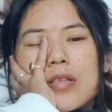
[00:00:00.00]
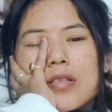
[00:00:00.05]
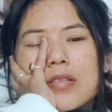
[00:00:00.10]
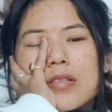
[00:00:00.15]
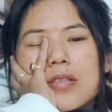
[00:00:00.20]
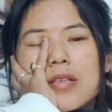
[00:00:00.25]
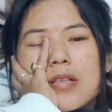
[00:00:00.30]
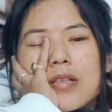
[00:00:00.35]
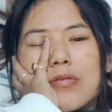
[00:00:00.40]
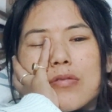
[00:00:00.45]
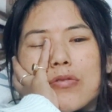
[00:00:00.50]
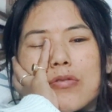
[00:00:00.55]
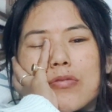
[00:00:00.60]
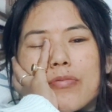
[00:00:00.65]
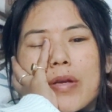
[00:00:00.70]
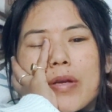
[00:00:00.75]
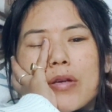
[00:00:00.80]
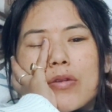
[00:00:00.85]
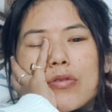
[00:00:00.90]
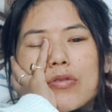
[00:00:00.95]
सैलून
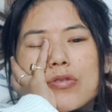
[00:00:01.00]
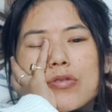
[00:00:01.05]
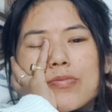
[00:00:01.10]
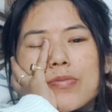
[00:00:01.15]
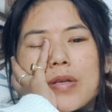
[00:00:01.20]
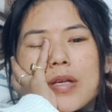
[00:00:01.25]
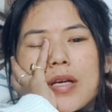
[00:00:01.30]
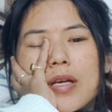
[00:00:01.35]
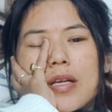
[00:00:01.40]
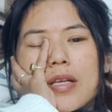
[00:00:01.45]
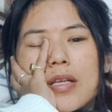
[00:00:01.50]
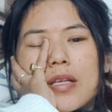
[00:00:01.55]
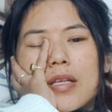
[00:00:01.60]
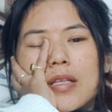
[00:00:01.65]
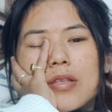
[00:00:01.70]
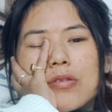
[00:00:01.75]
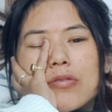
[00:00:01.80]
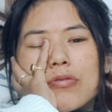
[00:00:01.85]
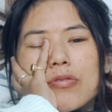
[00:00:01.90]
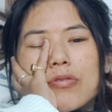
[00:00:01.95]
में कुछ मंगा
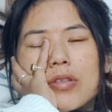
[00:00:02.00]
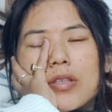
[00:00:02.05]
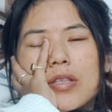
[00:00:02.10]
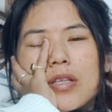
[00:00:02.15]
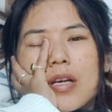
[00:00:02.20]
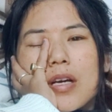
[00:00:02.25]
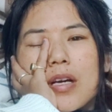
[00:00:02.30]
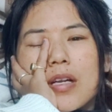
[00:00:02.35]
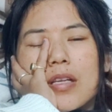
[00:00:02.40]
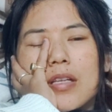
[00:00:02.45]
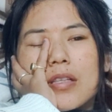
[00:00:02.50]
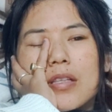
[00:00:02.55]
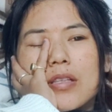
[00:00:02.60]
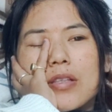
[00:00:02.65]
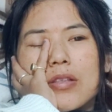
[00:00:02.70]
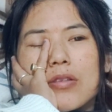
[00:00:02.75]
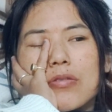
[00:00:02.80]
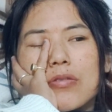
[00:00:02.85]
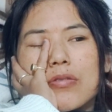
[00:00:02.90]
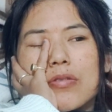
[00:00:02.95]
लेती हूँ फिर खा
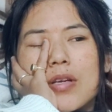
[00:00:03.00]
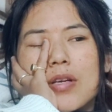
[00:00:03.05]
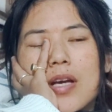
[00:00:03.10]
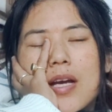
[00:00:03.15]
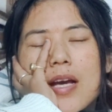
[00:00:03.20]
लेती हूँ